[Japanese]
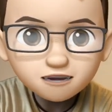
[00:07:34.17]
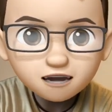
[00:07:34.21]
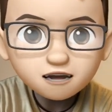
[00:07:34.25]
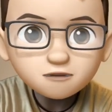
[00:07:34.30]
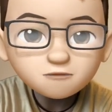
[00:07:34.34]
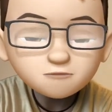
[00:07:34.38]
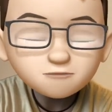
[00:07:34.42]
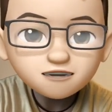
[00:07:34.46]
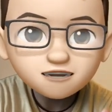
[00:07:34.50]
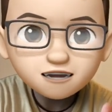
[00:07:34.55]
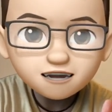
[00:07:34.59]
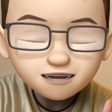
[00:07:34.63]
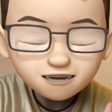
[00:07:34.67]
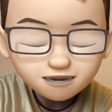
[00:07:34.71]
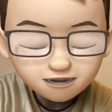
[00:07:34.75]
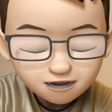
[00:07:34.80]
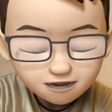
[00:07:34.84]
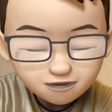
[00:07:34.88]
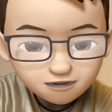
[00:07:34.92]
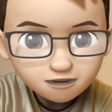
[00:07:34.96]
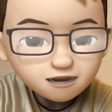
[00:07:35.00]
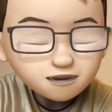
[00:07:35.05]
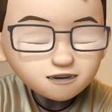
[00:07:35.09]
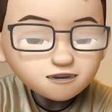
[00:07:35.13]
見ていただい
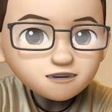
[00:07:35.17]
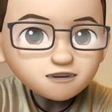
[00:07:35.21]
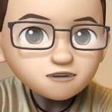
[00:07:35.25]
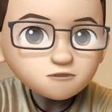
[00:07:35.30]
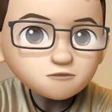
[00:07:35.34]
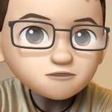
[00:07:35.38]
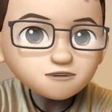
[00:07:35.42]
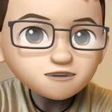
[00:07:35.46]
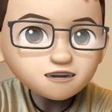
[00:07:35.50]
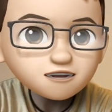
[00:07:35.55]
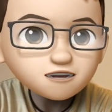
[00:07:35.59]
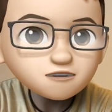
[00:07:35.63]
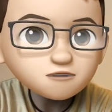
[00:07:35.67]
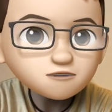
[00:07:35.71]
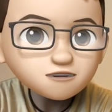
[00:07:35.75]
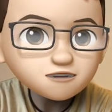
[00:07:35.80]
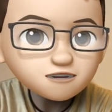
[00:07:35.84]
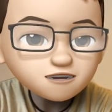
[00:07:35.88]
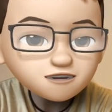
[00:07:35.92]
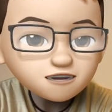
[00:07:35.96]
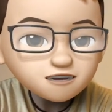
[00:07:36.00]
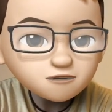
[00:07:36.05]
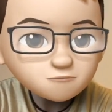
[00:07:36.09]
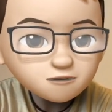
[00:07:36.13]
て成長してき
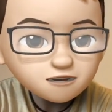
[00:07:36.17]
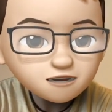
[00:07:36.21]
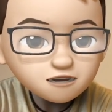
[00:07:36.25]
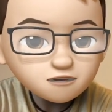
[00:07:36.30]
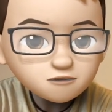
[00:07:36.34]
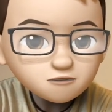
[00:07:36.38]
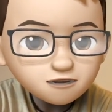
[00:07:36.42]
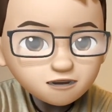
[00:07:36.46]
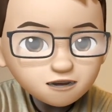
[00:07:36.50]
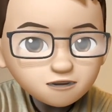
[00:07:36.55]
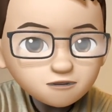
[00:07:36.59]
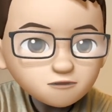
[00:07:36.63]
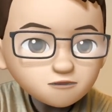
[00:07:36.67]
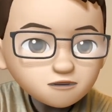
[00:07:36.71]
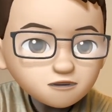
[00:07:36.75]
てますので、